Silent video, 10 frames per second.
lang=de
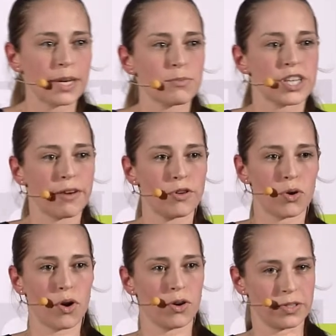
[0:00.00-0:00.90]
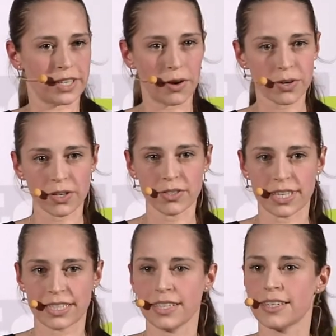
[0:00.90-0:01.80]
bei dem Staphylococcus aureus,
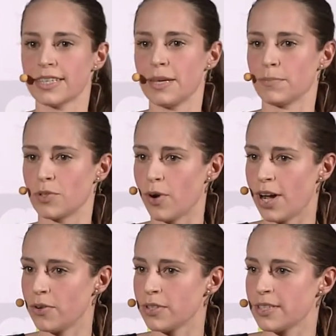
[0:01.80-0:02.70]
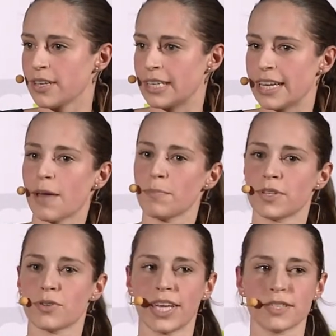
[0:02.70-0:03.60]
da sieht es eben so aus, den hat
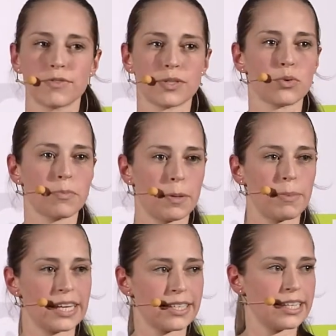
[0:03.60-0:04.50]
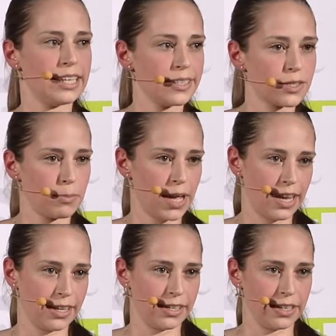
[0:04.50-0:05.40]
man zuerst versucht mit Penicillin zu
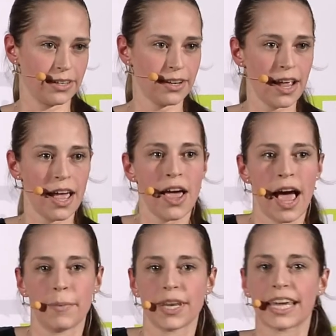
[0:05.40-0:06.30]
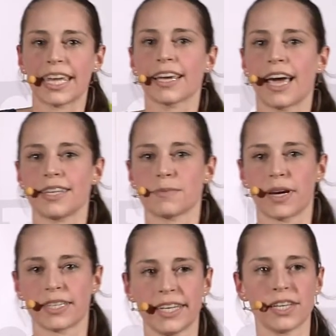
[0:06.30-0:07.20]
behandeln. Aber dagegen hat das
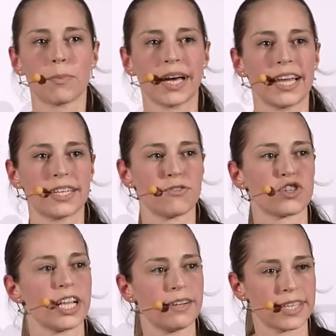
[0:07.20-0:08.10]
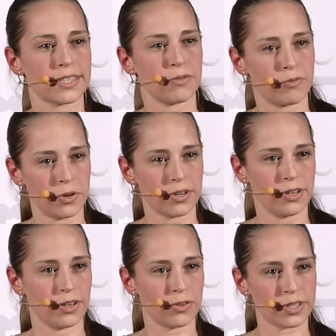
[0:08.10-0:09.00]
Bakterium relativ schnell was
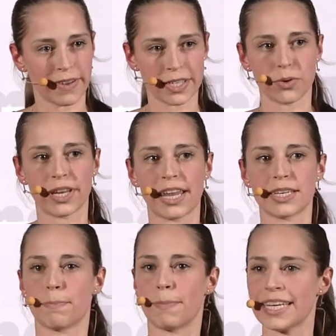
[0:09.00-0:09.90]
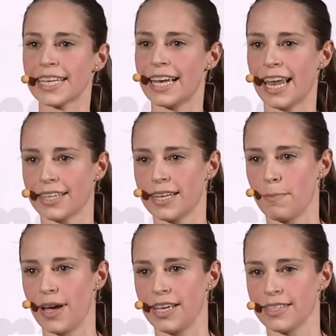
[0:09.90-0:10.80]
gefunden, und zwar sogenannte
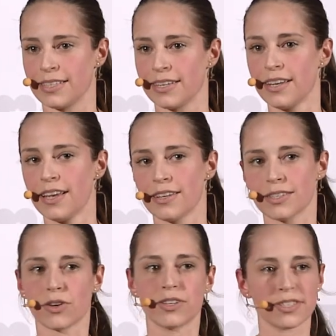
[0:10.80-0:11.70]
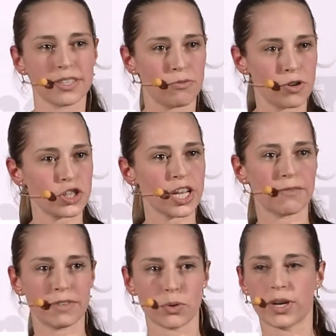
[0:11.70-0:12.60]
Beta-Lactamasen. Das können Sie sich
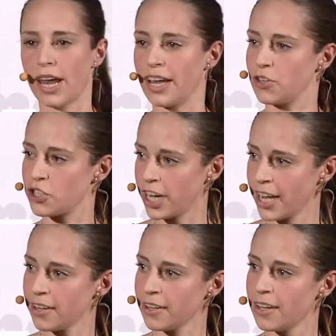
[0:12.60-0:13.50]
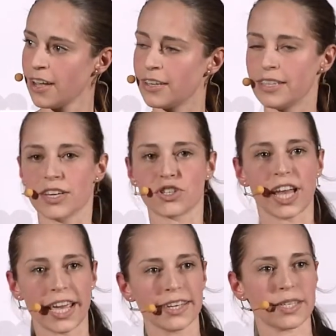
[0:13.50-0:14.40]
vorstellen wie so kleine Scheren, die
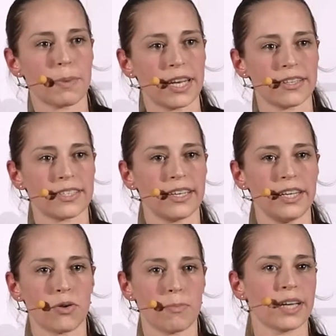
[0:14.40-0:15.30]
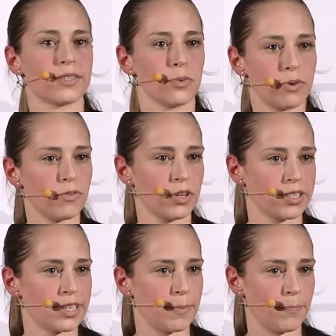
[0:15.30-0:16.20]
zerschneiden das Penicillin und machen es
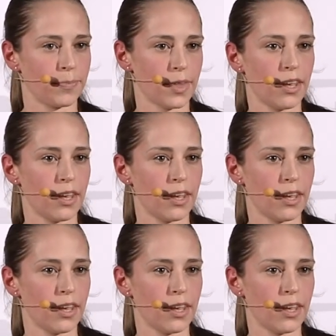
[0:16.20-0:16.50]
unwirksam.